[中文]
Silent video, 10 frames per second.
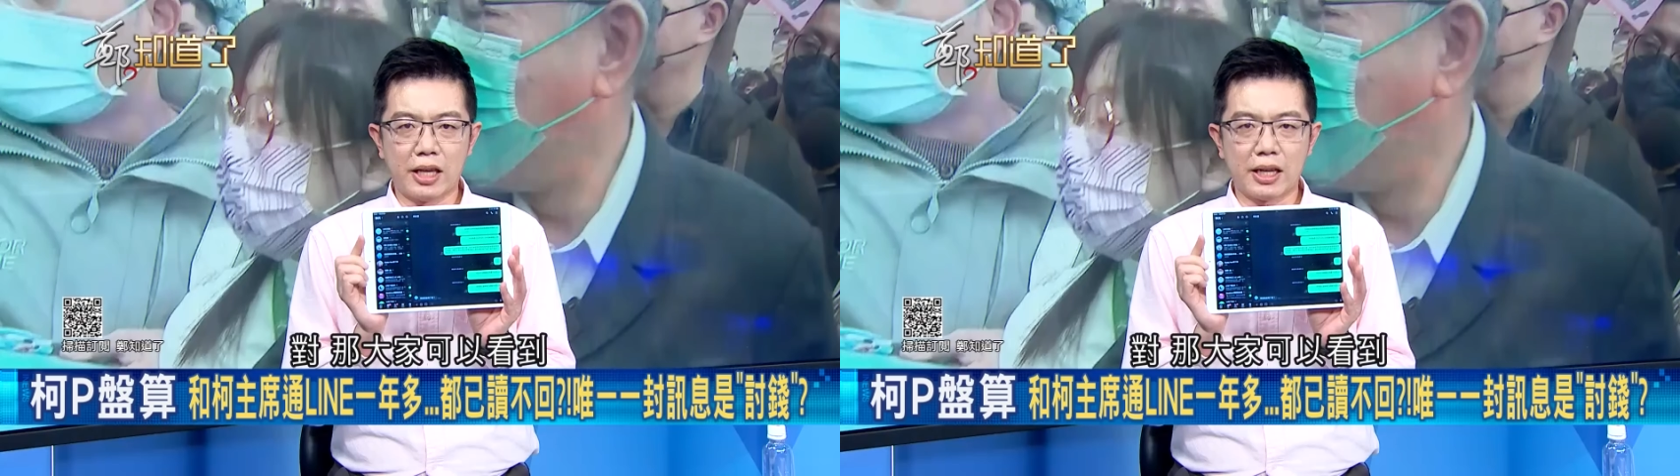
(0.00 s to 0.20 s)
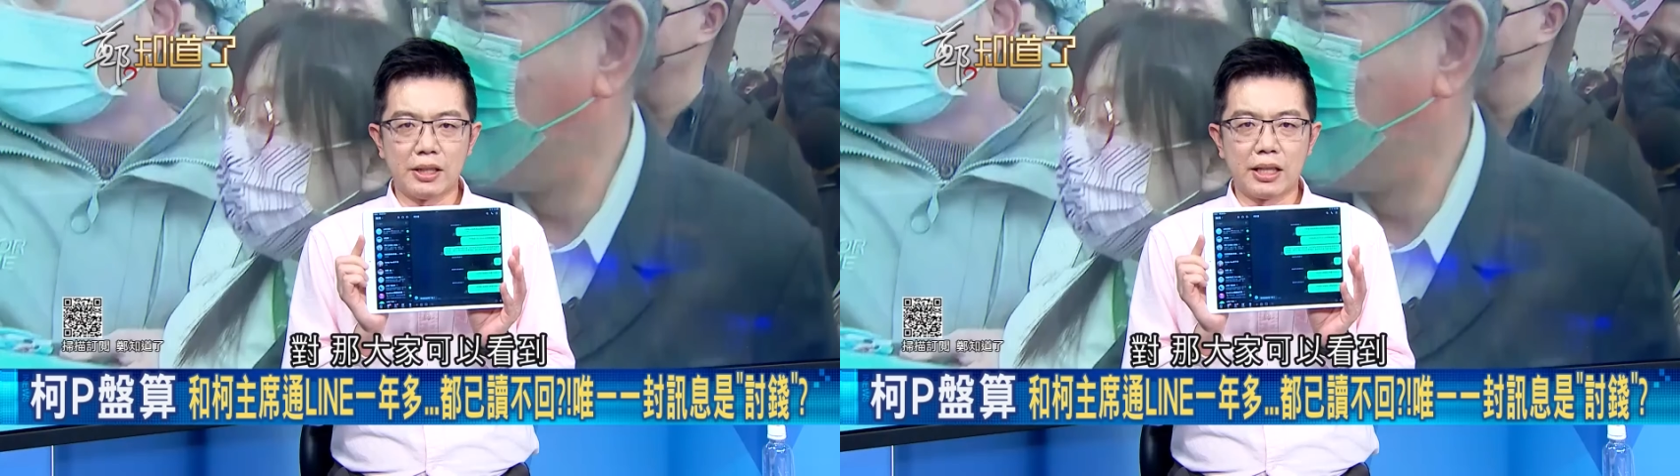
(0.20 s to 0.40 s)
以
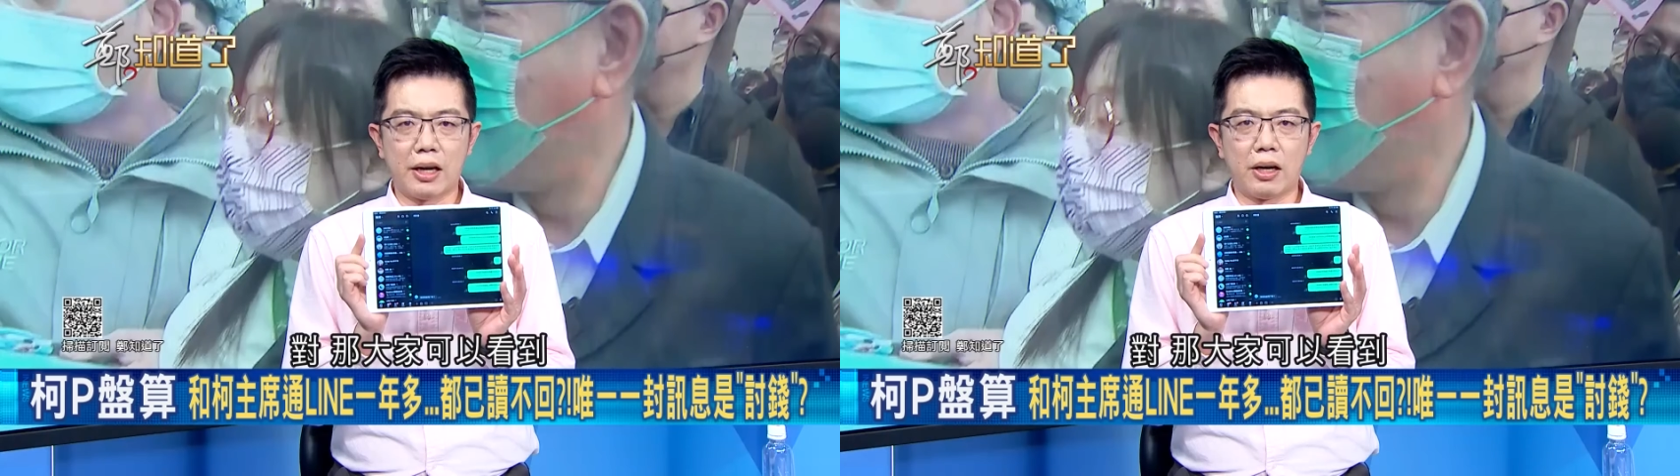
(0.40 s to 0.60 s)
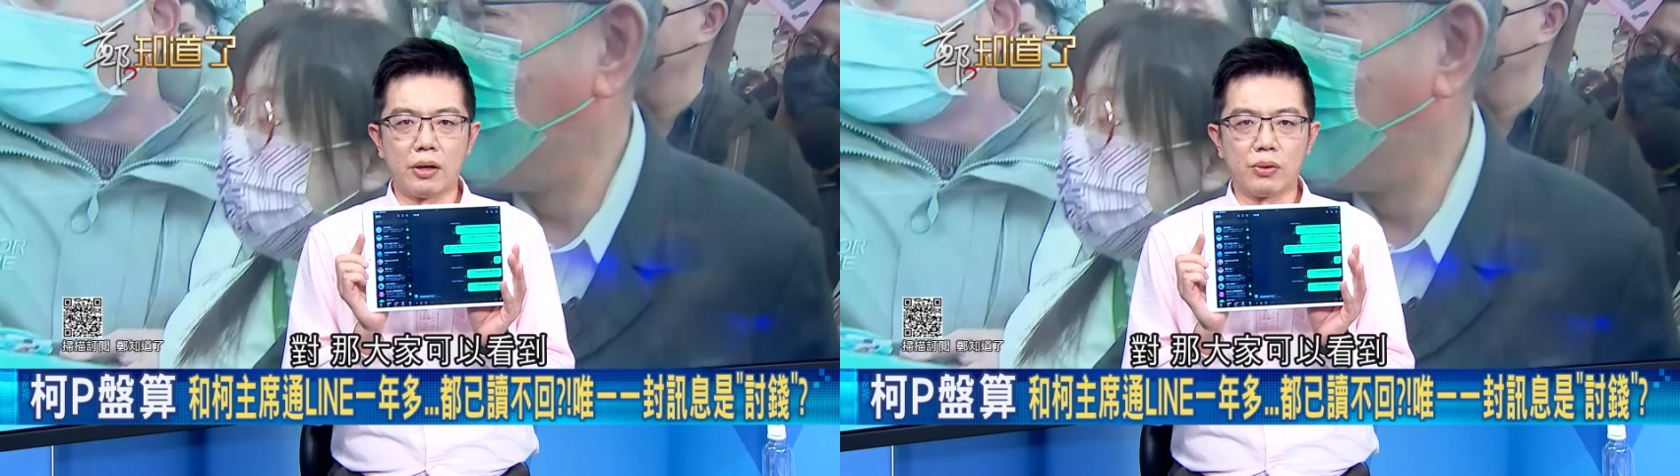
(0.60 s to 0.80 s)
看
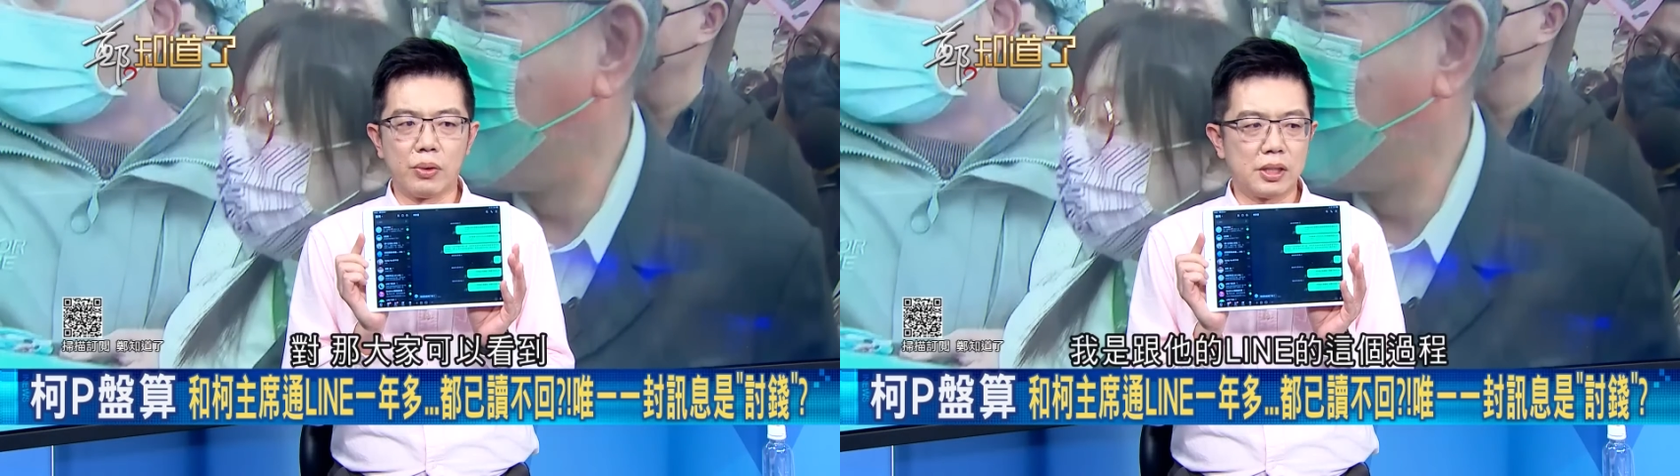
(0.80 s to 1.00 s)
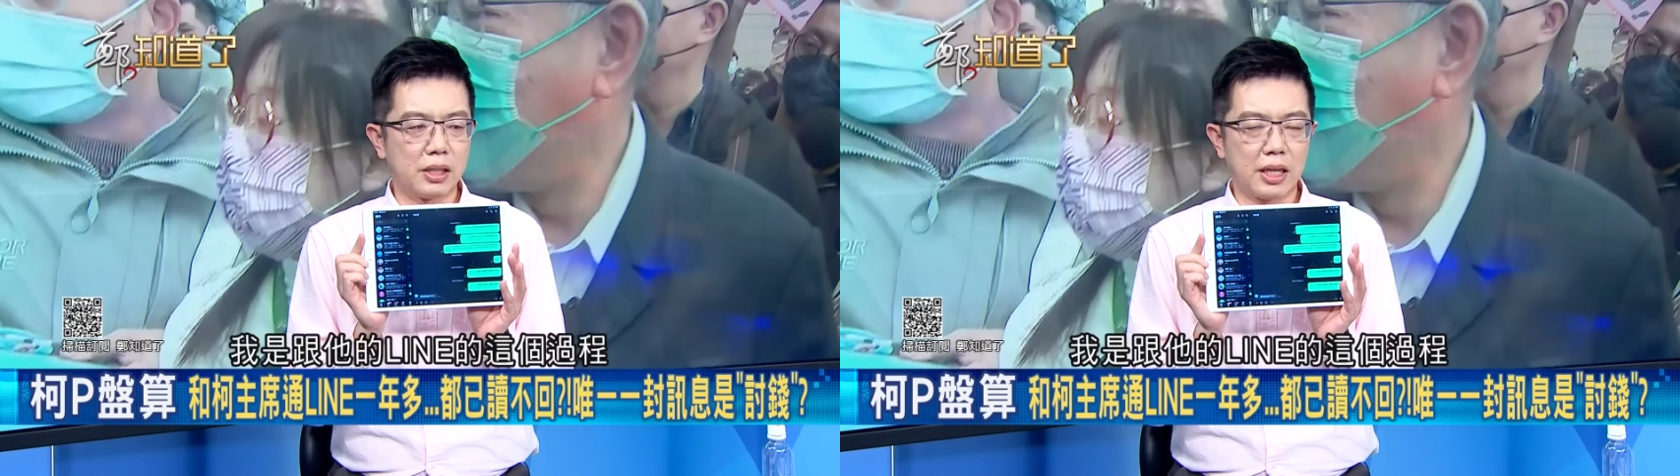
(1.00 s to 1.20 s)
到哈、哦，
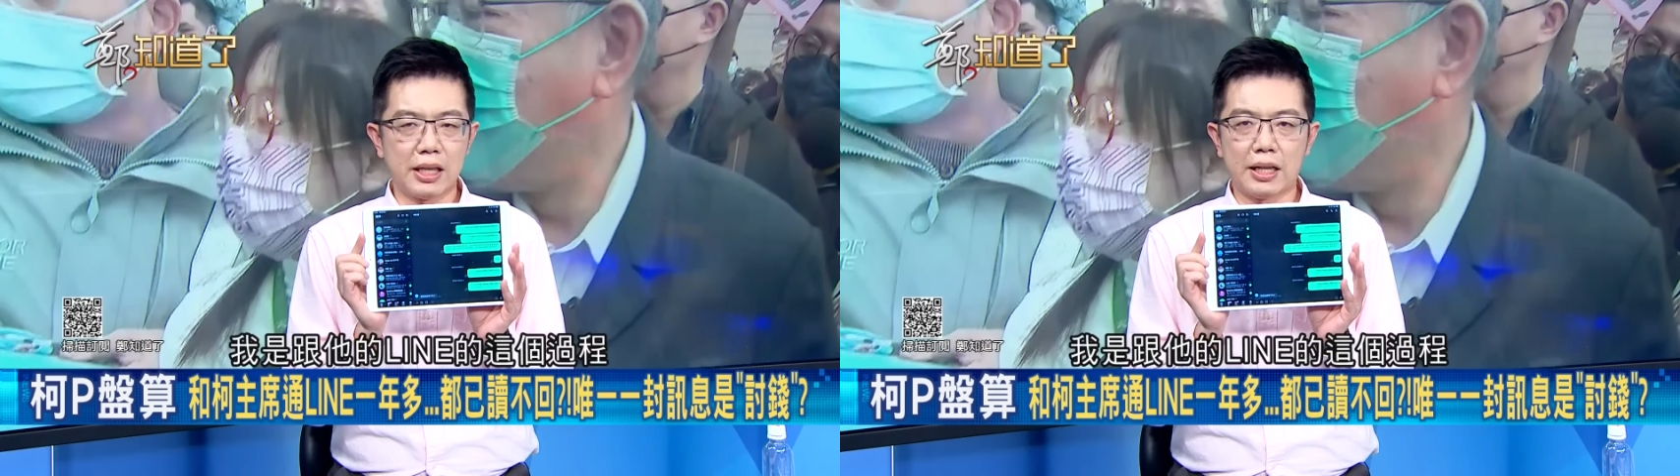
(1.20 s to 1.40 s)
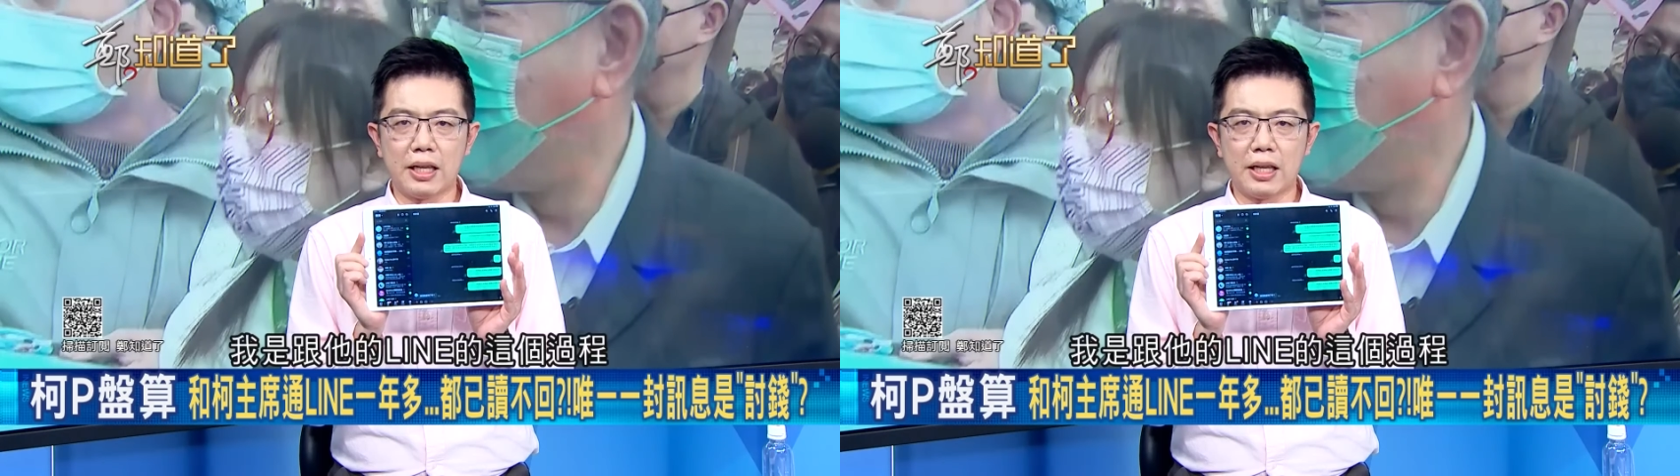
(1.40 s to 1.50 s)
我是跟他